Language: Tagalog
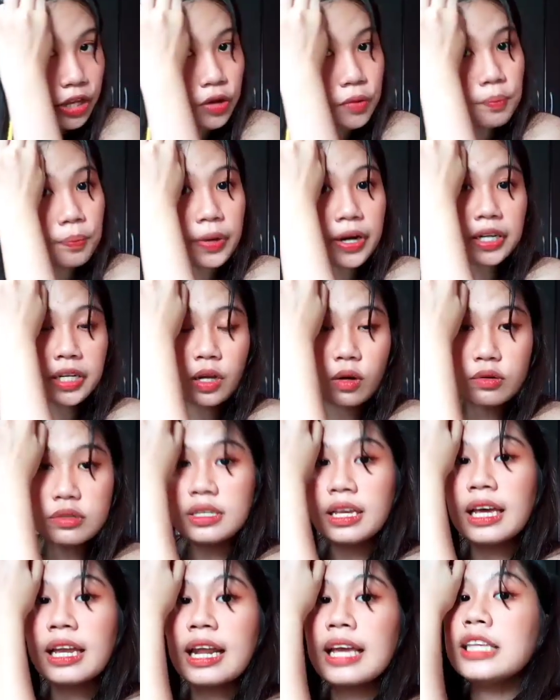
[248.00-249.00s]
na yung part na kung
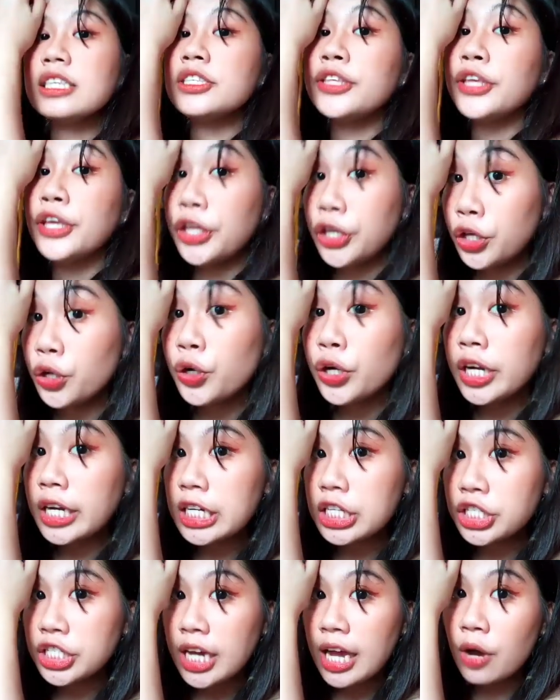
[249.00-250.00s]
saan ay secure na
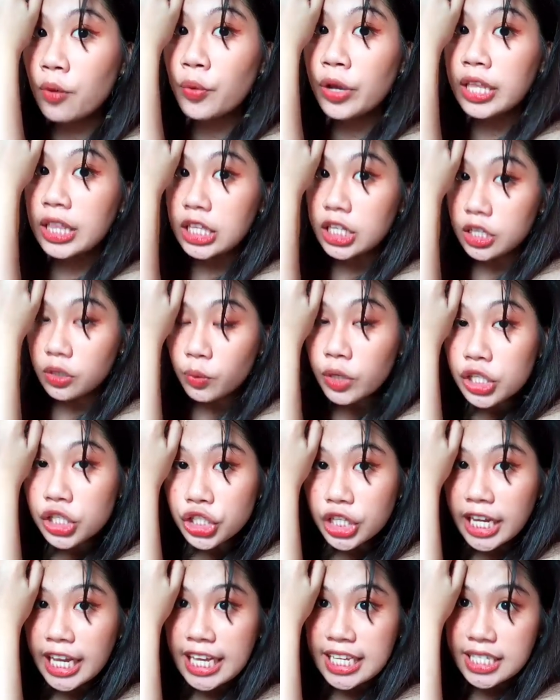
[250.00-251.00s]
siya with,
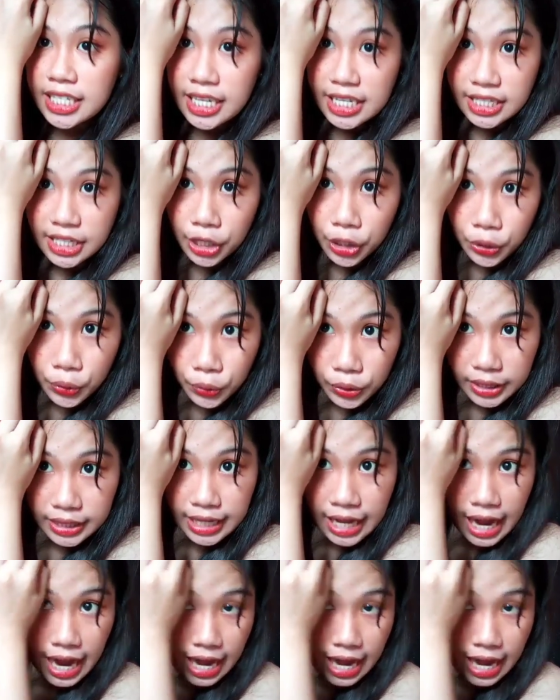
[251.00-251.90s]
which is nasa root ng